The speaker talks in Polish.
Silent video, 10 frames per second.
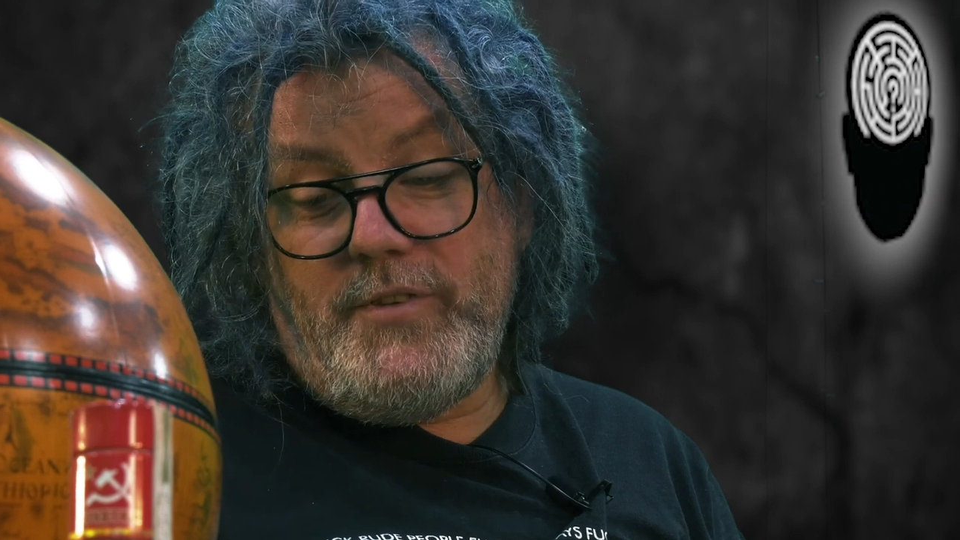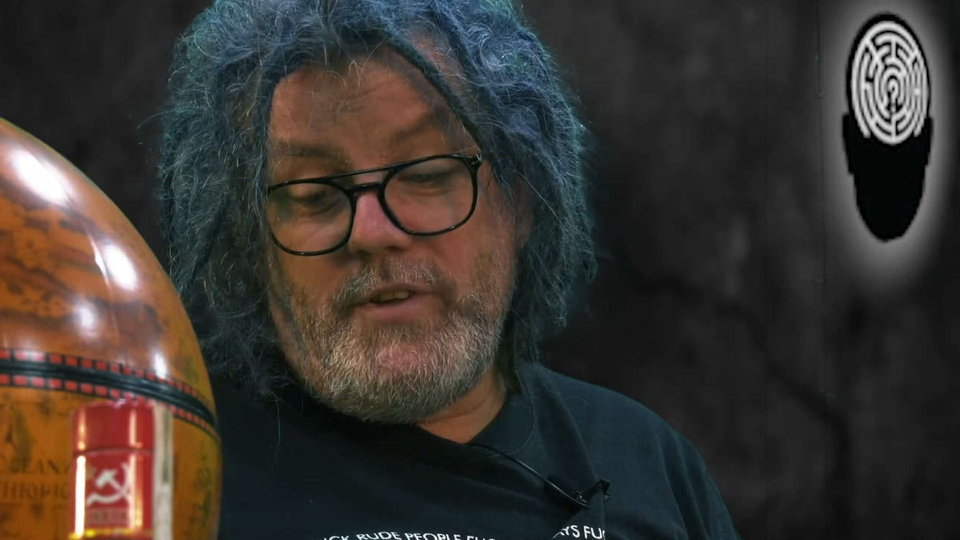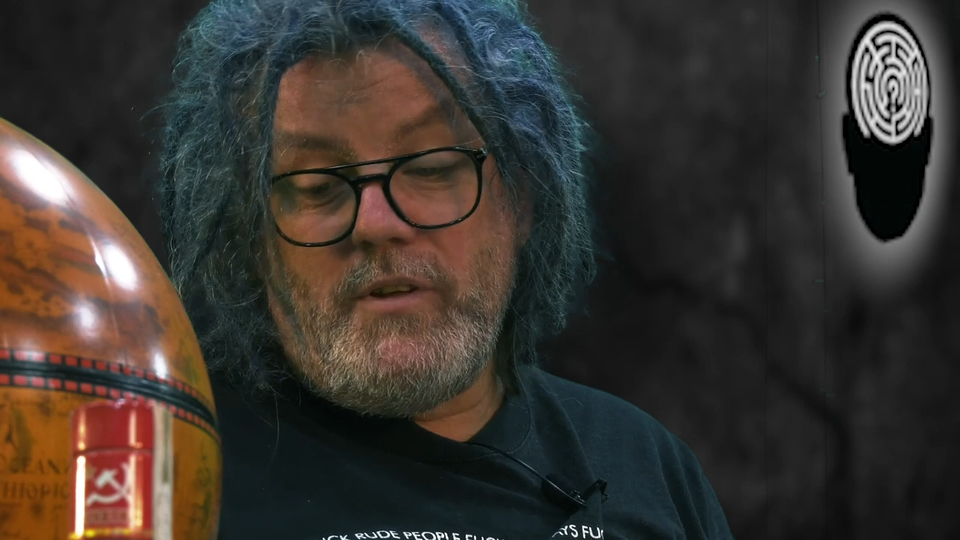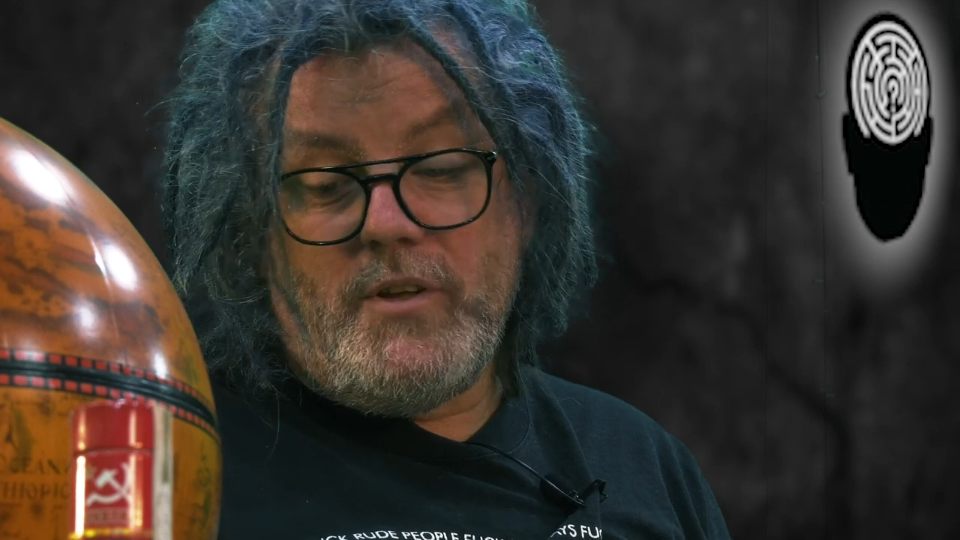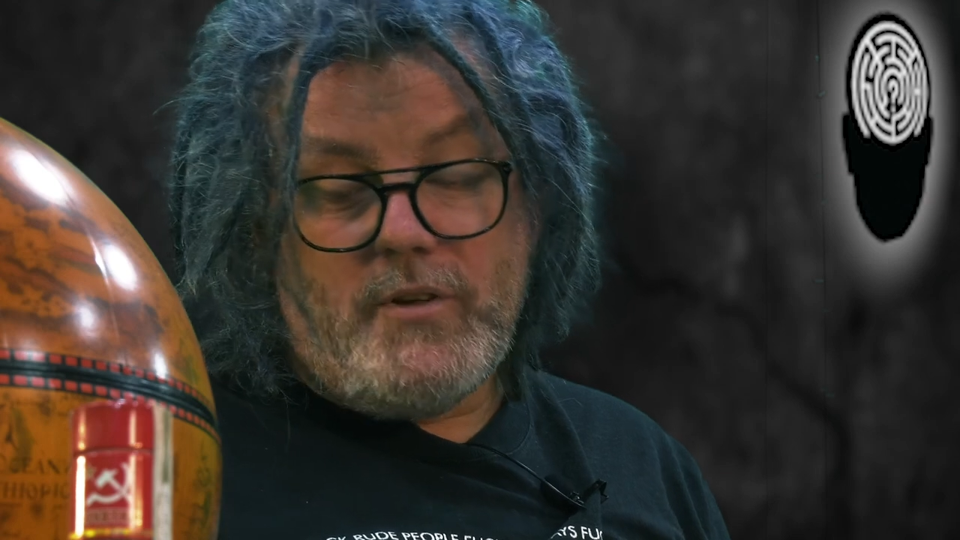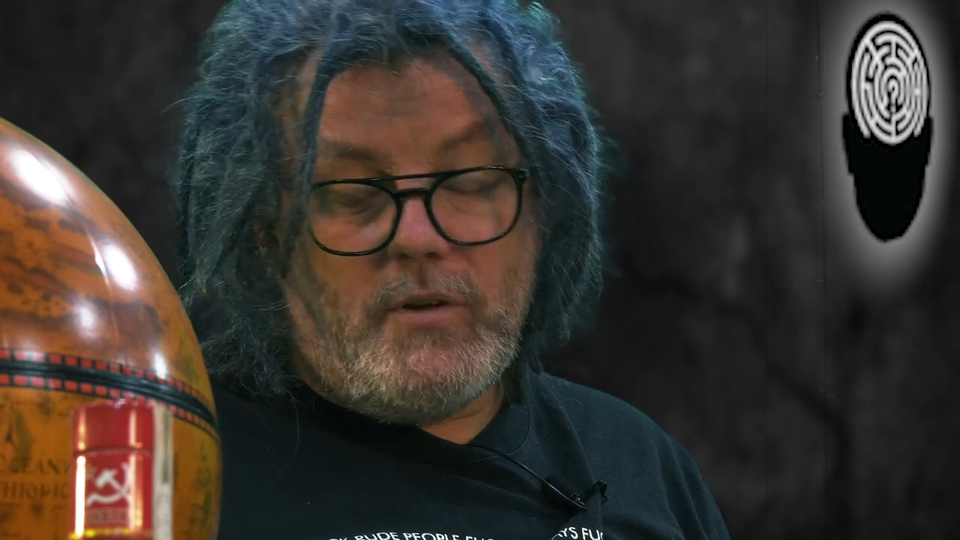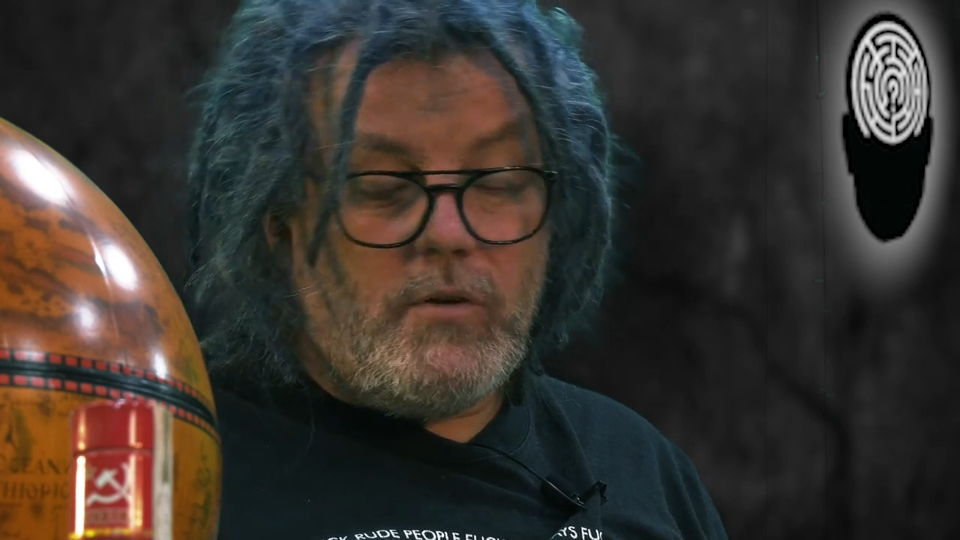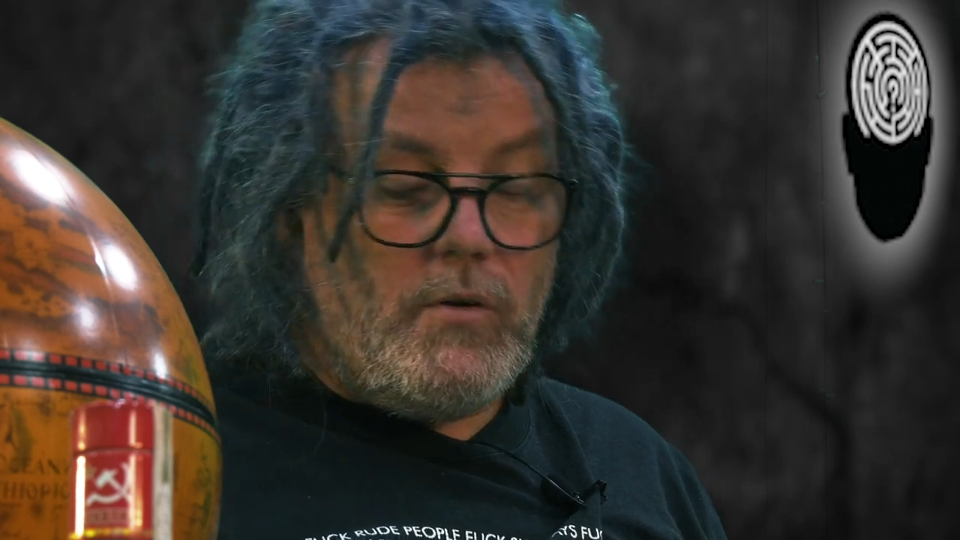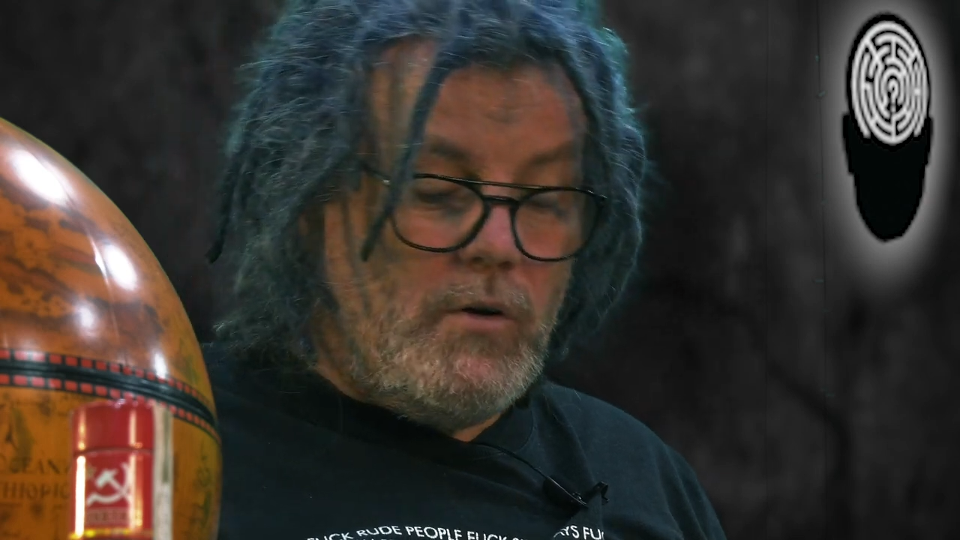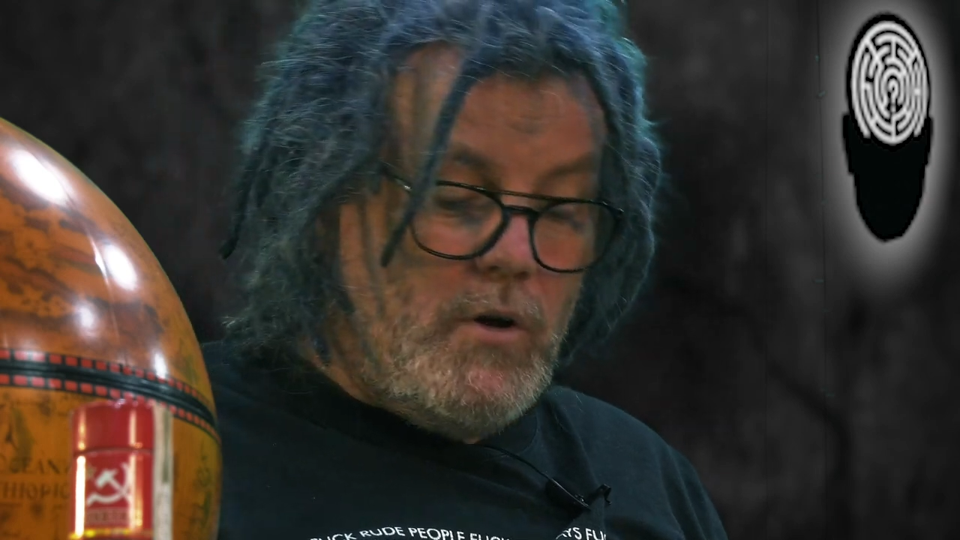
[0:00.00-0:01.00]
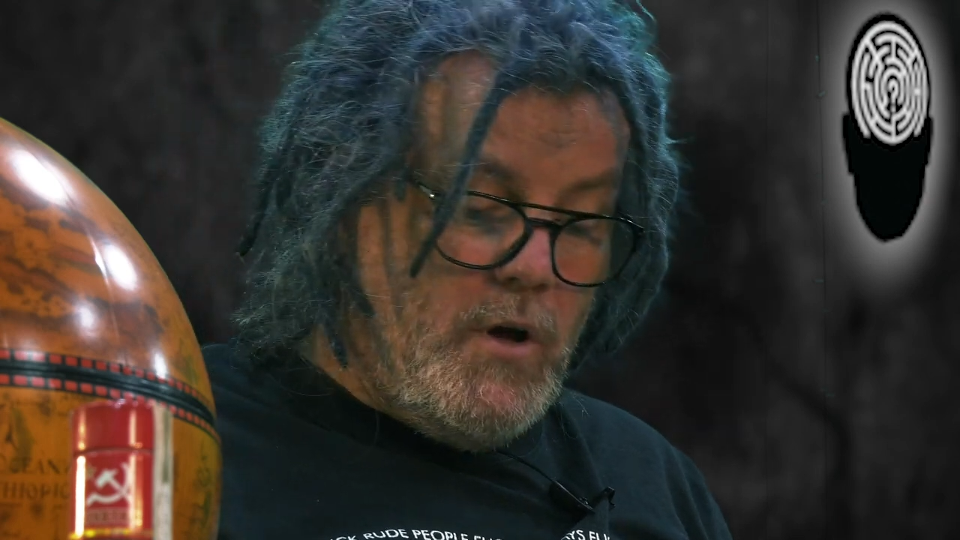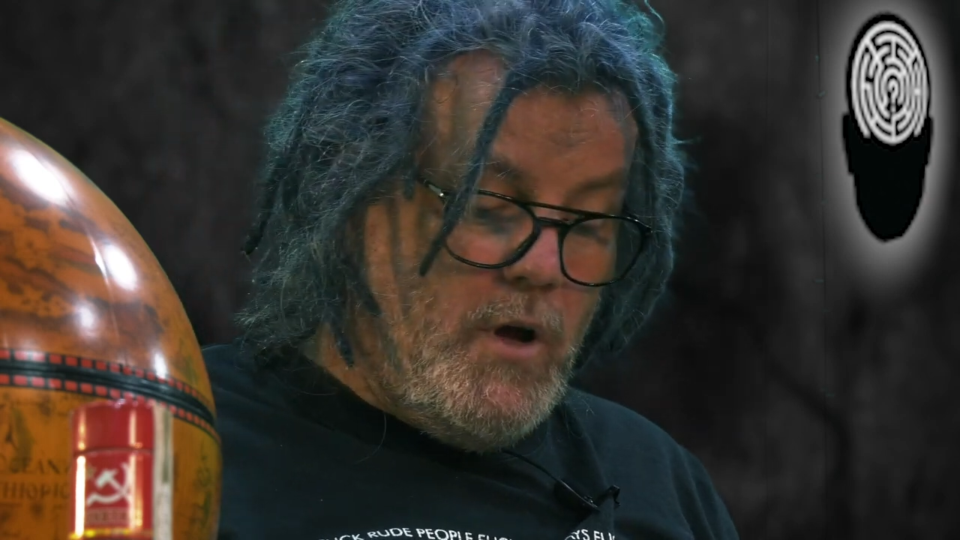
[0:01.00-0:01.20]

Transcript: winny, tylko,